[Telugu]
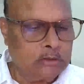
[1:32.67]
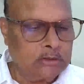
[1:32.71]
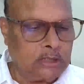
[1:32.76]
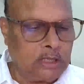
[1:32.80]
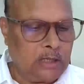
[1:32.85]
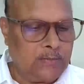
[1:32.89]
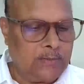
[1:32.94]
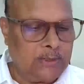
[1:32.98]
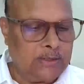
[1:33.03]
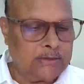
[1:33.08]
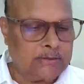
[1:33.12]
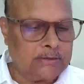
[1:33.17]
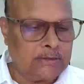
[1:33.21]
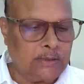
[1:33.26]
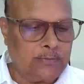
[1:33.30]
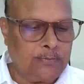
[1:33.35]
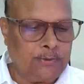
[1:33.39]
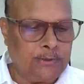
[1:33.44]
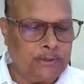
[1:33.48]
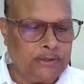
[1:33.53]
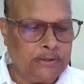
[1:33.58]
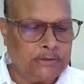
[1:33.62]
సామాజిక
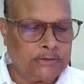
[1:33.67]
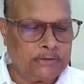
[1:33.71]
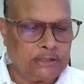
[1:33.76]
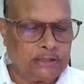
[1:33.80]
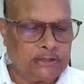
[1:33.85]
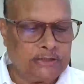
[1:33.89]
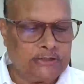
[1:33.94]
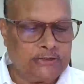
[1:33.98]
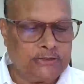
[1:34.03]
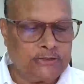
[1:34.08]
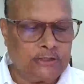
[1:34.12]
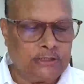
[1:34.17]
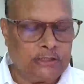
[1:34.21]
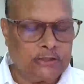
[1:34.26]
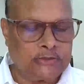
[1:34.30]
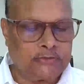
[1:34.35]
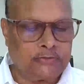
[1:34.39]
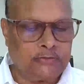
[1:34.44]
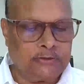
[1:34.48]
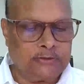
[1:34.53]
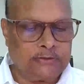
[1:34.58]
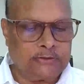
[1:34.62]
అభ్యున్నతి సాధించేలా
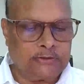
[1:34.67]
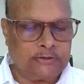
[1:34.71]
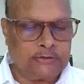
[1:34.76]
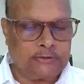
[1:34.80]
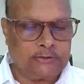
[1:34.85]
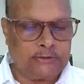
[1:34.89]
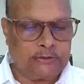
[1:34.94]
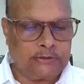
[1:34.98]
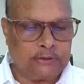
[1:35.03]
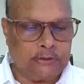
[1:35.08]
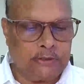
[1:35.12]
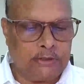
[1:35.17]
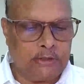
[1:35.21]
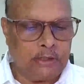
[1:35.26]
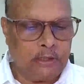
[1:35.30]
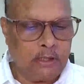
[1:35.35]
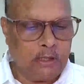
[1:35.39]
స్వేచ్ఛ ఇచ్చింది